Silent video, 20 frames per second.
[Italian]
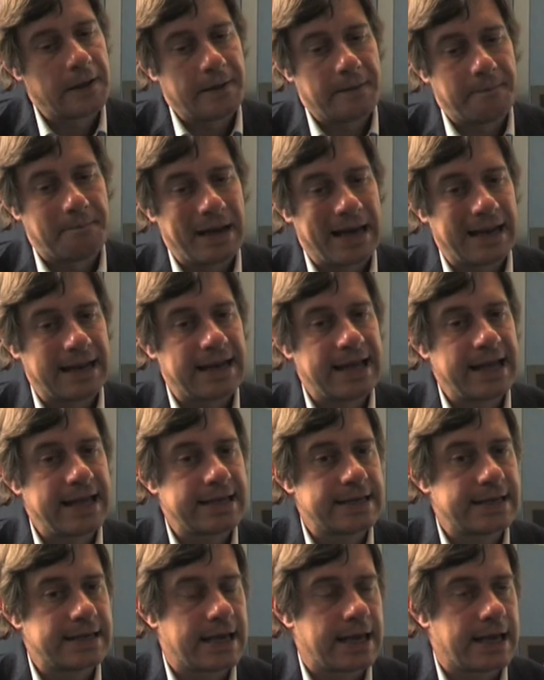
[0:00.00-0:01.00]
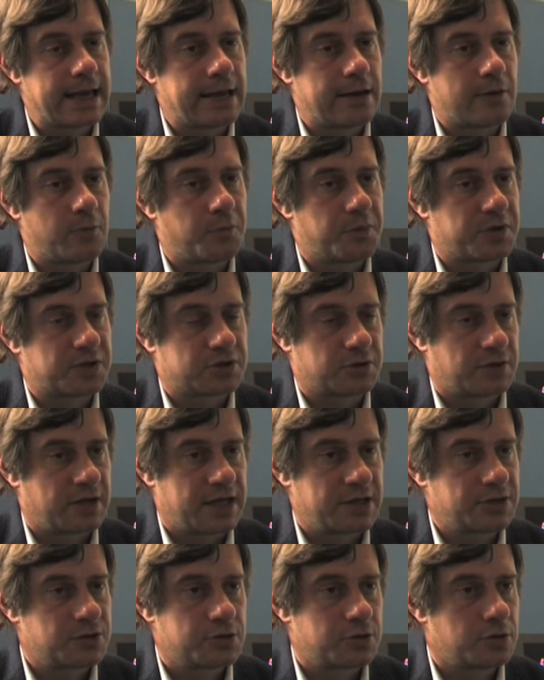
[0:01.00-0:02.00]
Vanna Marchi è un
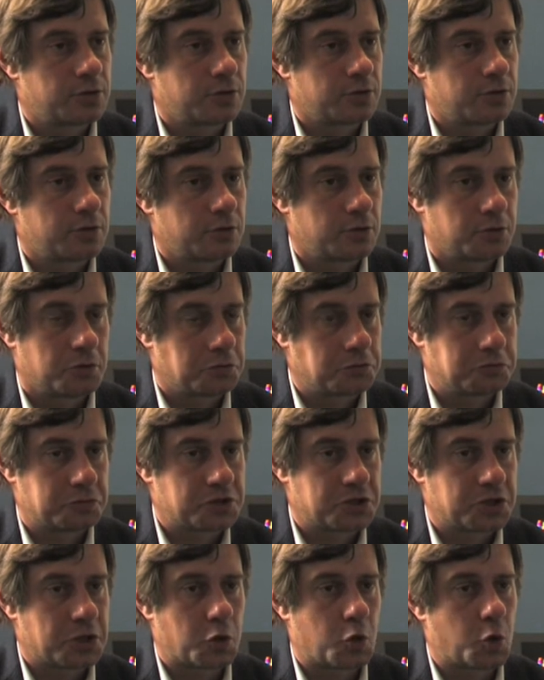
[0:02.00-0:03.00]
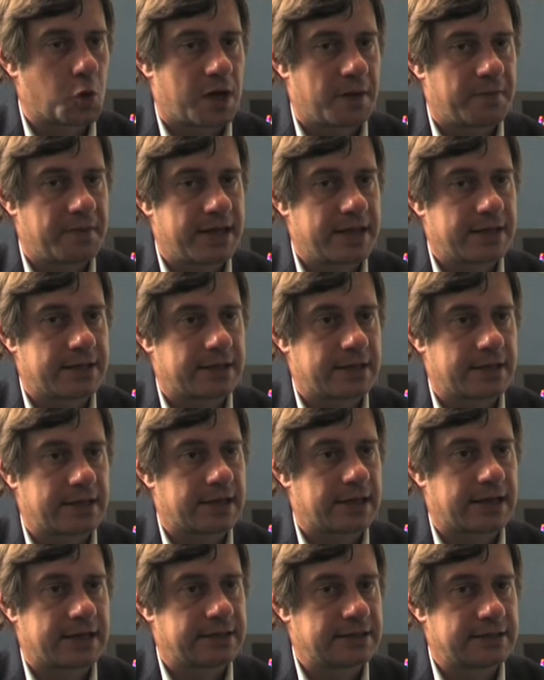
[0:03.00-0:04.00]
personaggio sicuramente di
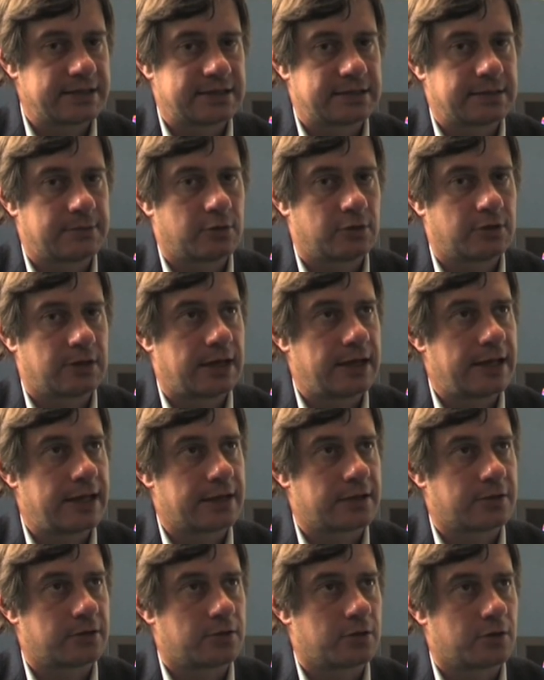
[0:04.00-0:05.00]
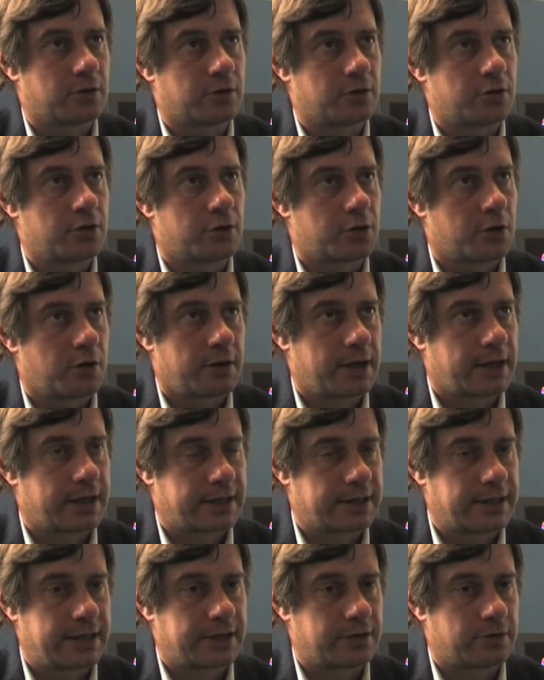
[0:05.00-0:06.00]
grandissimo talento, io gliel'ho
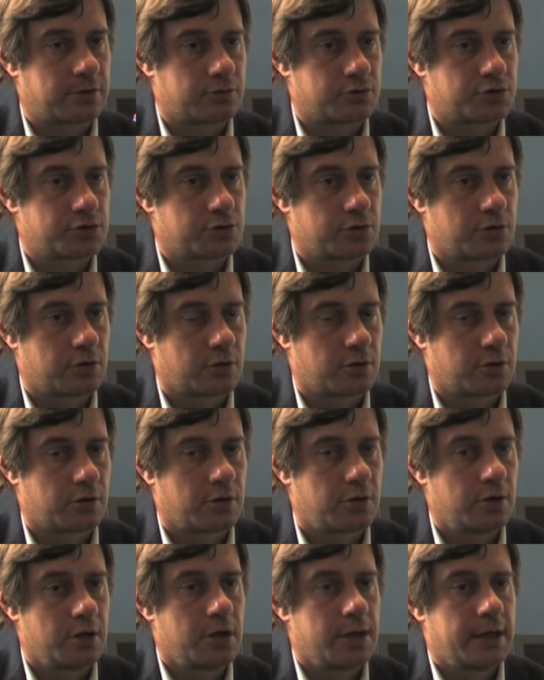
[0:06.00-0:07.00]
anche detto un giorno,